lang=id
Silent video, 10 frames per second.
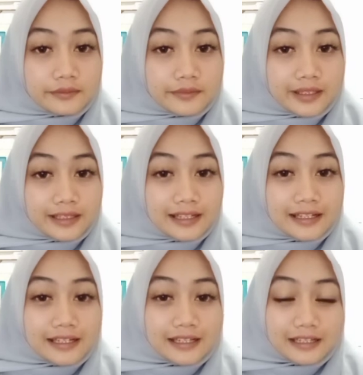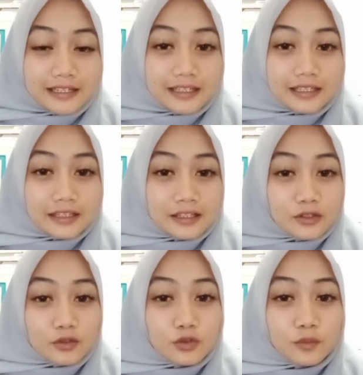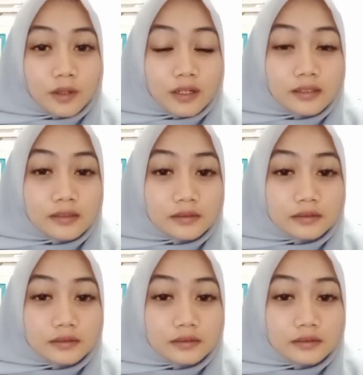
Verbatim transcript: Baiklah anak-anak, kita cukupkan